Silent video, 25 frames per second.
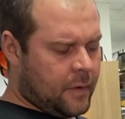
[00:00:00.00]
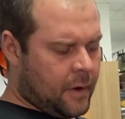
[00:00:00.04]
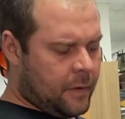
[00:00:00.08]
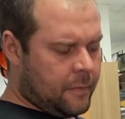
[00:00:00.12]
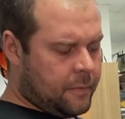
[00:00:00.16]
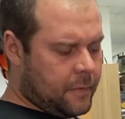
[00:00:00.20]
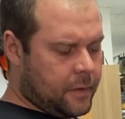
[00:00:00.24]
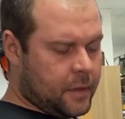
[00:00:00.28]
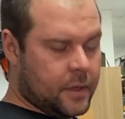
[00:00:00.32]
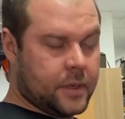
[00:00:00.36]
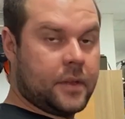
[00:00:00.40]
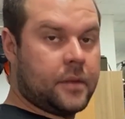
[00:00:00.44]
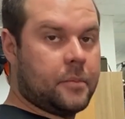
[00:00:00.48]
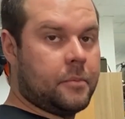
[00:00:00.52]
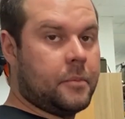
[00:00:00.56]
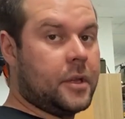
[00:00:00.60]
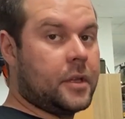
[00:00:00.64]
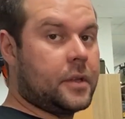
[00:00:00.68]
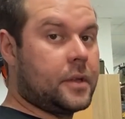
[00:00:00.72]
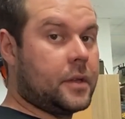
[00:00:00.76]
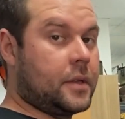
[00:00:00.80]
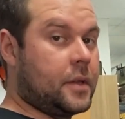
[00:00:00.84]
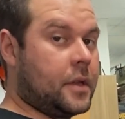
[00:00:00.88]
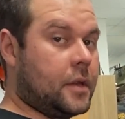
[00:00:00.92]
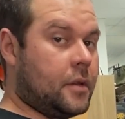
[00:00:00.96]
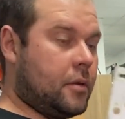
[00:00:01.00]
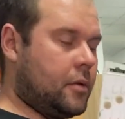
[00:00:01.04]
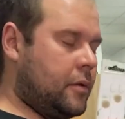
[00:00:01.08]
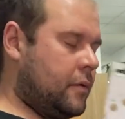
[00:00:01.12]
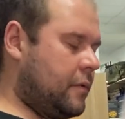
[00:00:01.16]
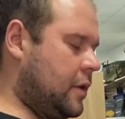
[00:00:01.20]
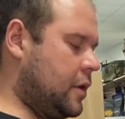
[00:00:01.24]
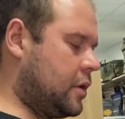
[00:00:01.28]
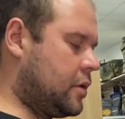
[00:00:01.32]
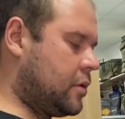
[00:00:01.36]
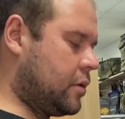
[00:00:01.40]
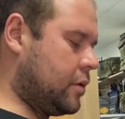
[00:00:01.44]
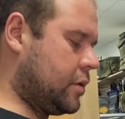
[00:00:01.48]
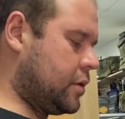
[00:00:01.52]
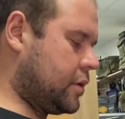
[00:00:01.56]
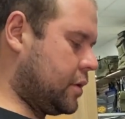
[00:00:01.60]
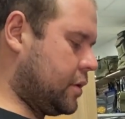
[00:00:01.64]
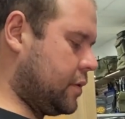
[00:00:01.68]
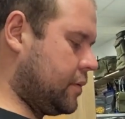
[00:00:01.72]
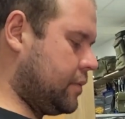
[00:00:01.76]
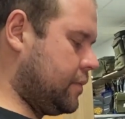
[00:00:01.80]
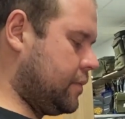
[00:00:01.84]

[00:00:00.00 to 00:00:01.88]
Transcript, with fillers: во флет методной ловли тоже.